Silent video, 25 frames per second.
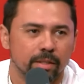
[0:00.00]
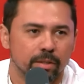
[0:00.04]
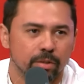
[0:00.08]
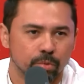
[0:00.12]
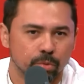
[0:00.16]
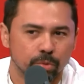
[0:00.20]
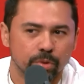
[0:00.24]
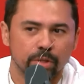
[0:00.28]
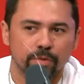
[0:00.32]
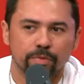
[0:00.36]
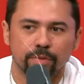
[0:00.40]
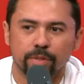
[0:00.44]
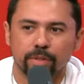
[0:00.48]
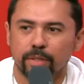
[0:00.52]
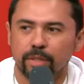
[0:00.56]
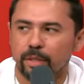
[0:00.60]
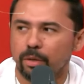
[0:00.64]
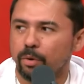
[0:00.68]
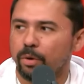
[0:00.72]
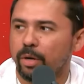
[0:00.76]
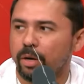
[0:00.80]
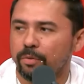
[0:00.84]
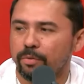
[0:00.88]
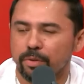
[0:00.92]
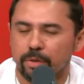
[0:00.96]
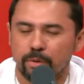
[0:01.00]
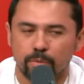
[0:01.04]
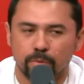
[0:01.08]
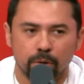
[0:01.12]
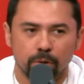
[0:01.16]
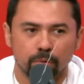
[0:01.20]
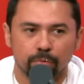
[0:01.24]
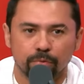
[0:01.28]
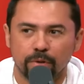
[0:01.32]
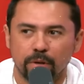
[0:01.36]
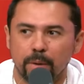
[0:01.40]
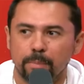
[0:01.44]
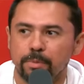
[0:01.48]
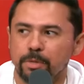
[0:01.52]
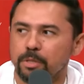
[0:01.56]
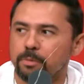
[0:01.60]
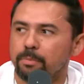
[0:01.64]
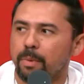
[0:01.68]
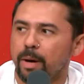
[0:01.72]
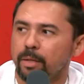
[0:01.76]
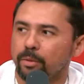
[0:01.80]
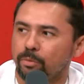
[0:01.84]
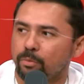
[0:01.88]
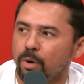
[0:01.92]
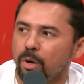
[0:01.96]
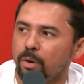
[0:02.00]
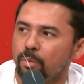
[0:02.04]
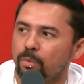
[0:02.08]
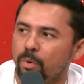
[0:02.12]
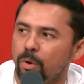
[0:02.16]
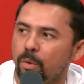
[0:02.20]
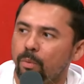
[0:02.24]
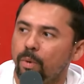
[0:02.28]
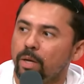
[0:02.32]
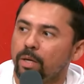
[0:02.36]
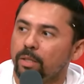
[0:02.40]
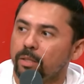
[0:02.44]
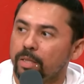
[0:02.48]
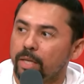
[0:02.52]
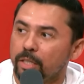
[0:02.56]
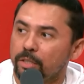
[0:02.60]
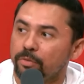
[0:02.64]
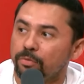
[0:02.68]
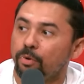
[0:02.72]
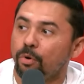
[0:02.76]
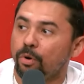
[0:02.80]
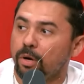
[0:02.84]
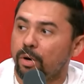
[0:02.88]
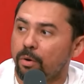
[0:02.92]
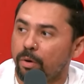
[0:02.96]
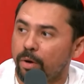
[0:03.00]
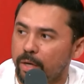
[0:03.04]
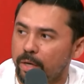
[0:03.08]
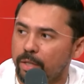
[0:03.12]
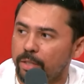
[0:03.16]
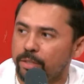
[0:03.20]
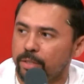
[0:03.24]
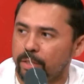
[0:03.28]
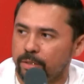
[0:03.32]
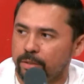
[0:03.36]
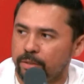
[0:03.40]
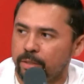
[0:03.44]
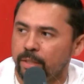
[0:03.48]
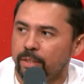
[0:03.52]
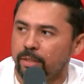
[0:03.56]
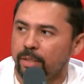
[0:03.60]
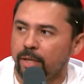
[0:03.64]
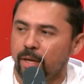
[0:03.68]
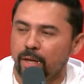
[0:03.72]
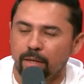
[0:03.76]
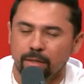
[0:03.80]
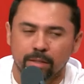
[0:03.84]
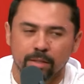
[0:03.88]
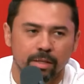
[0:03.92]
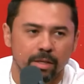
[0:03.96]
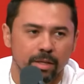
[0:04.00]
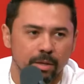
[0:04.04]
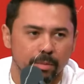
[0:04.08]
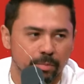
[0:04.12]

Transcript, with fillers: No DVD que eu gravei com ela, eu fiquei abismado com a, com a qualidade vocal que ela já, já tá.